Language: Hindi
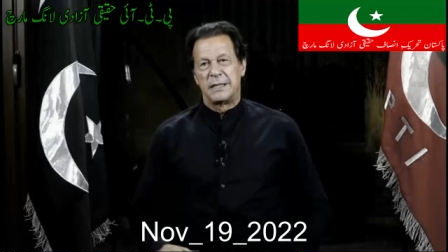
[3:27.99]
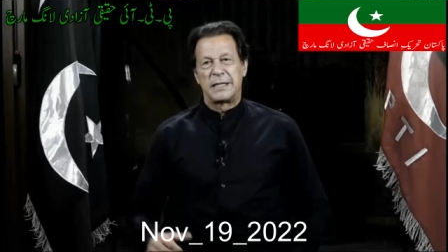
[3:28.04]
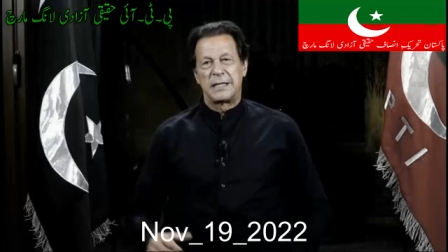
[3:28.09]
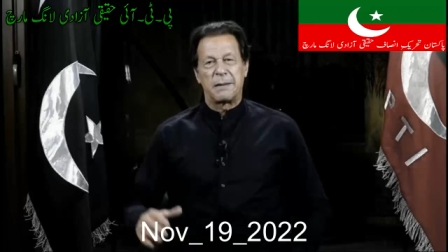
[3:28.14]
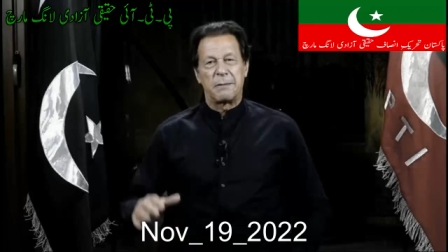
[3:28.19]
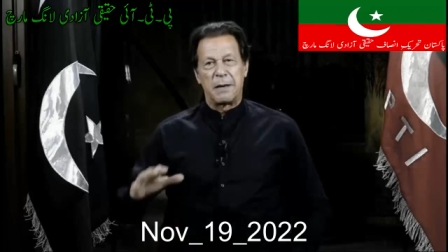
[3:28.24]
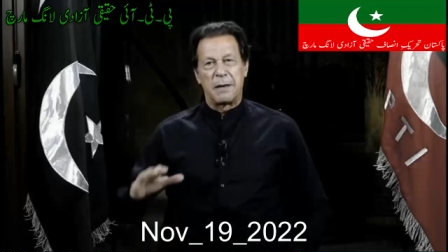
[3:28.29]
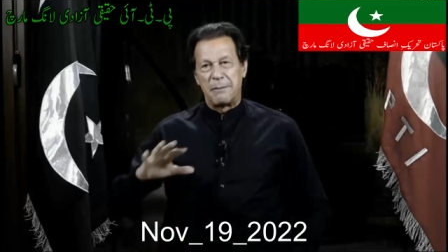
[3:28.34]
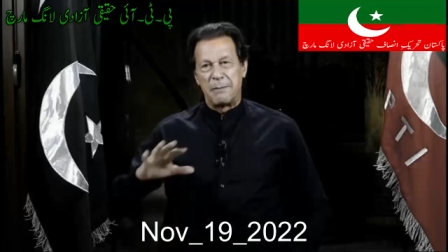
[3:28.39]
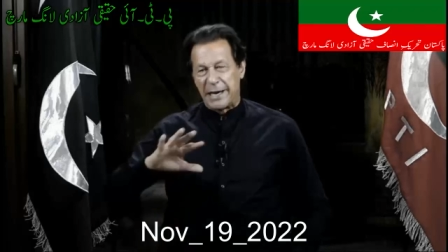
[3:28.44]

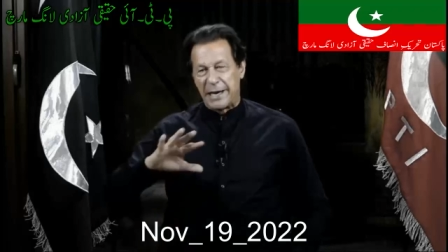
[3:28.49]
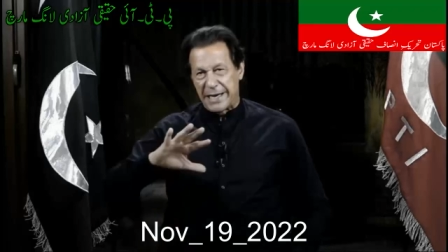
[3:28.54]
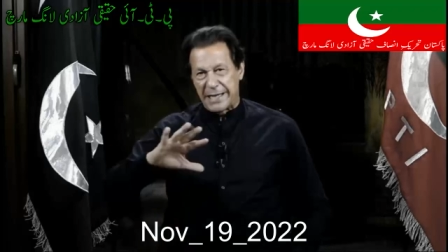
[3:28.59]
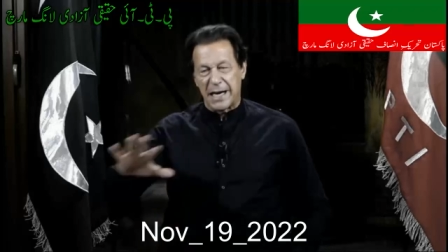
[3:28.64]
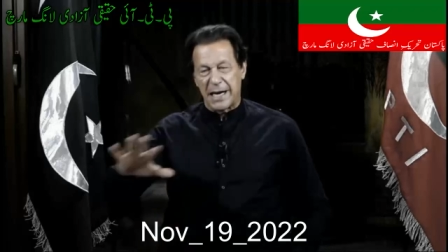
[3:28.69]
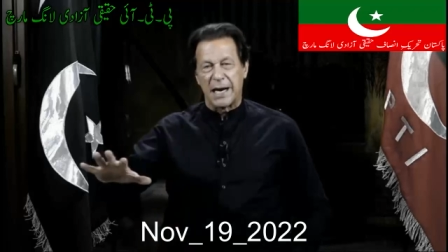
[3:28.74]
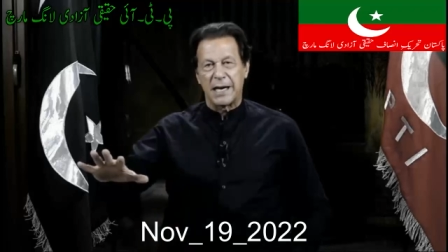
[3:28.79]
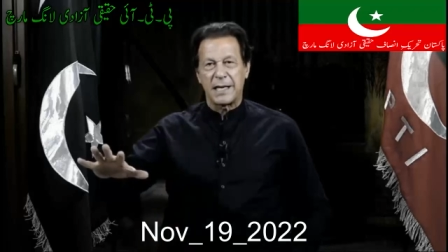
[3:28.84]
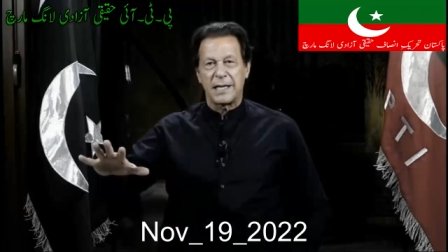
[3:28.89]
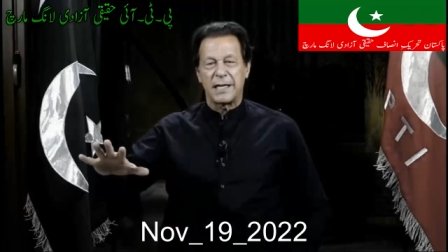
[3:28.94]
जब हमें
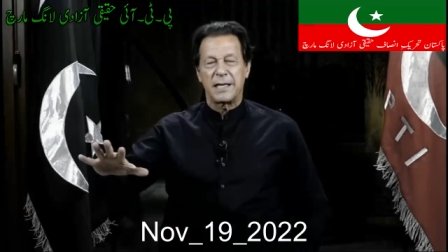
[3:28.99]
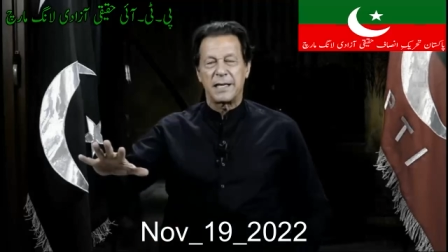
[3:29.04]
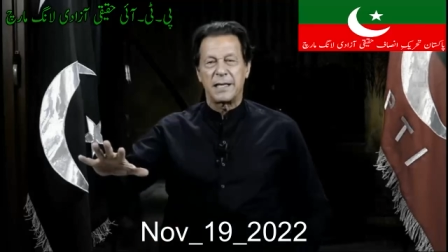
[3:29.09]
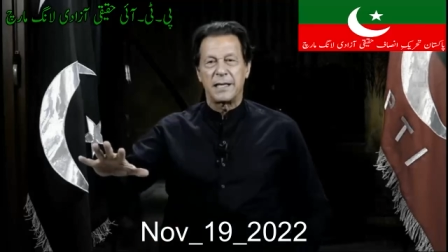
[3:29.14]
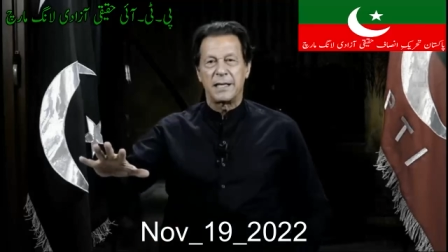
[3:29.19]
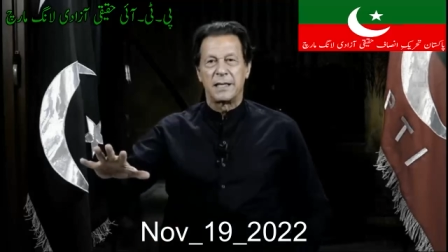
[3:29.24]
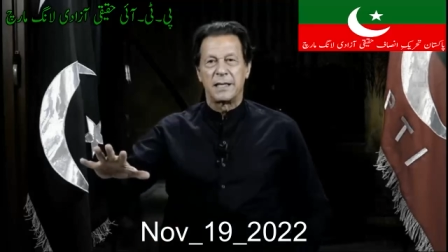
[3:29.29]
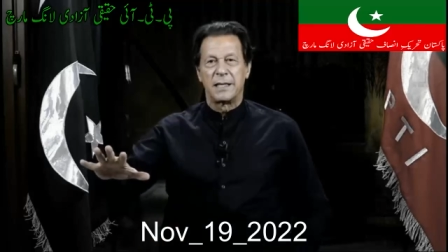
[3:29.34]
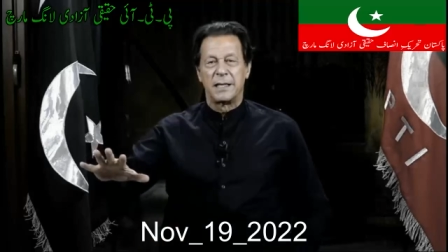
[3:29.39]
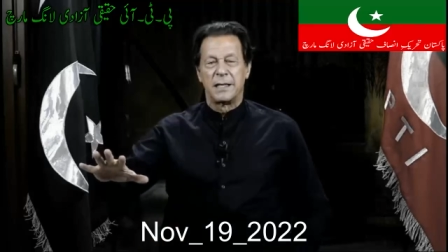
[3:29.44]
हटा के
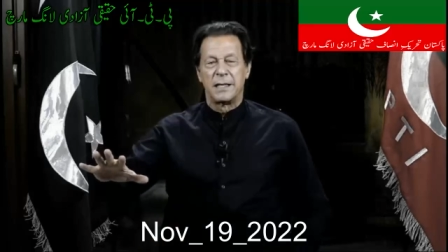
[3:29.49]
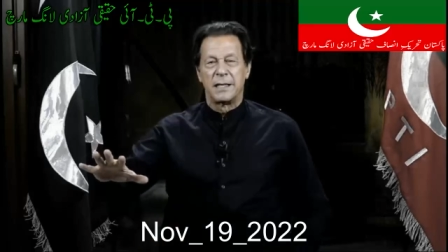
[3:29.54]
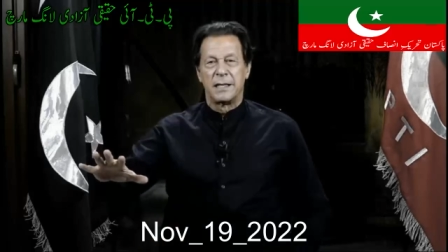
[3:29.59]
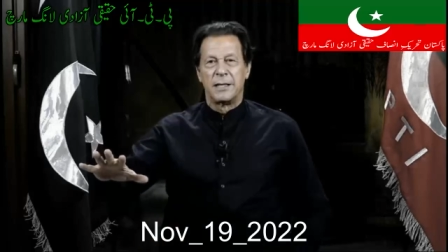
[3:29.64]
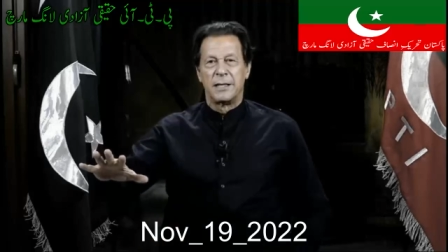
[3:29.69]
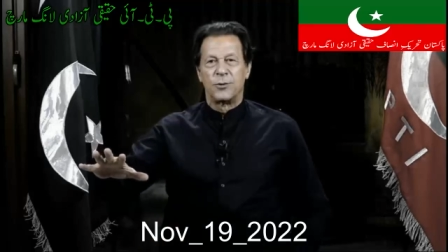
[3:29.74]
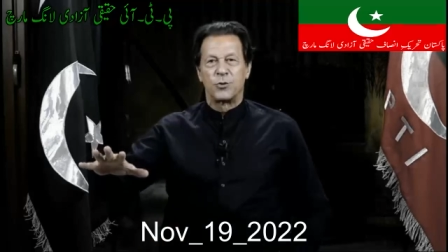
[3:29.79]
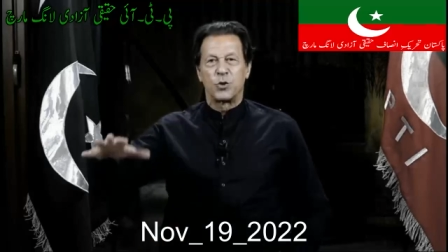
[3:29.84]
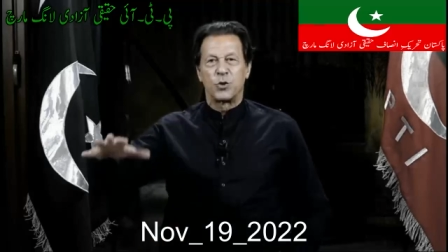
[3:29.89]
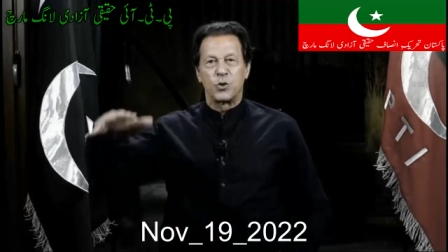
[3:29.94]

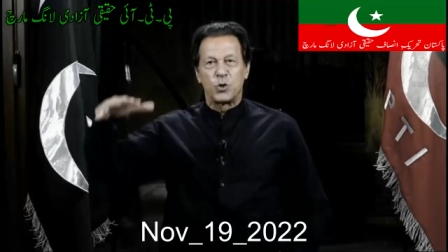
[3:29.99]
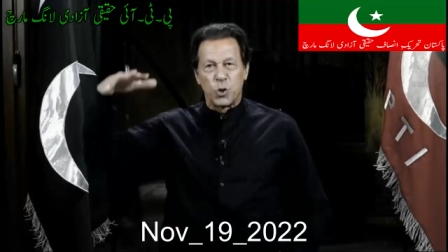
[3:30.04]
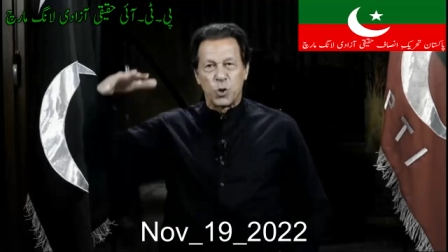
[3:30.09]
तो